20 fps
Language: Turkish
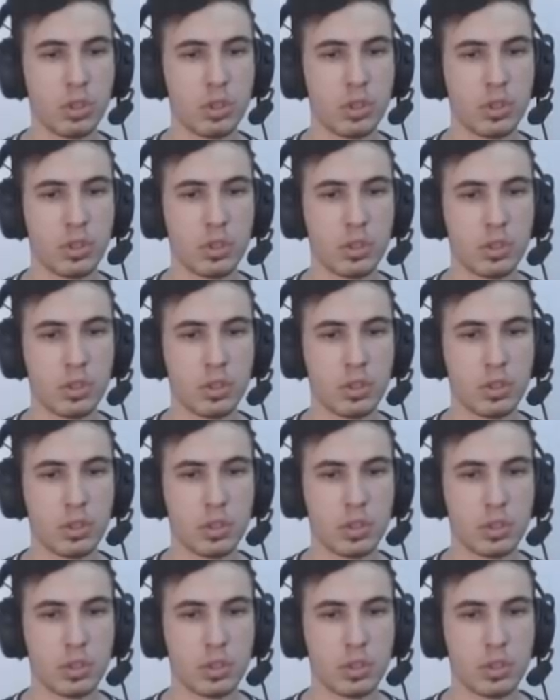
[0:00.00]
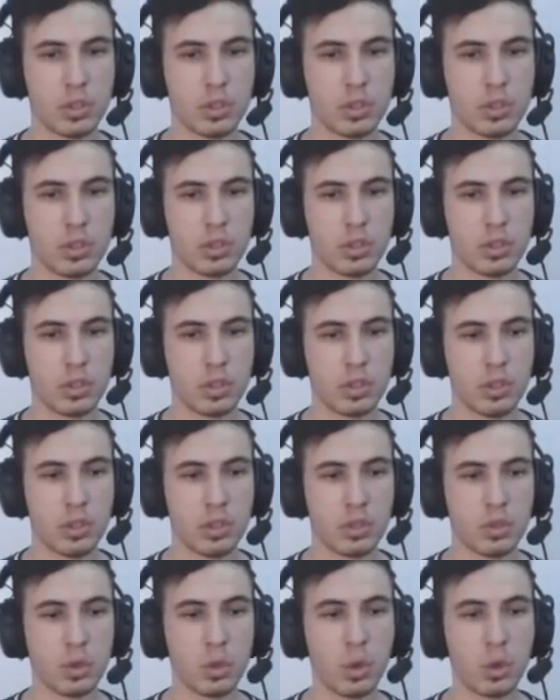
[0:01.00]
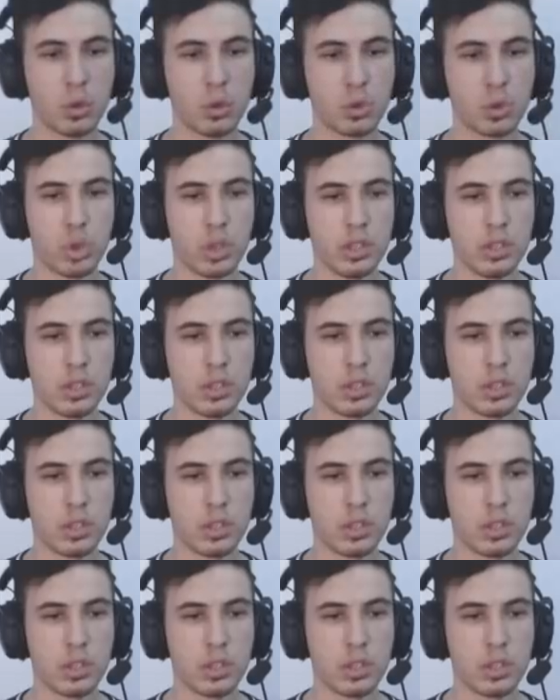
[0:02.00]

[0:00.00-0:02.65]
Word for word: Expost efekti aldım şu an. Ne oldu şu an?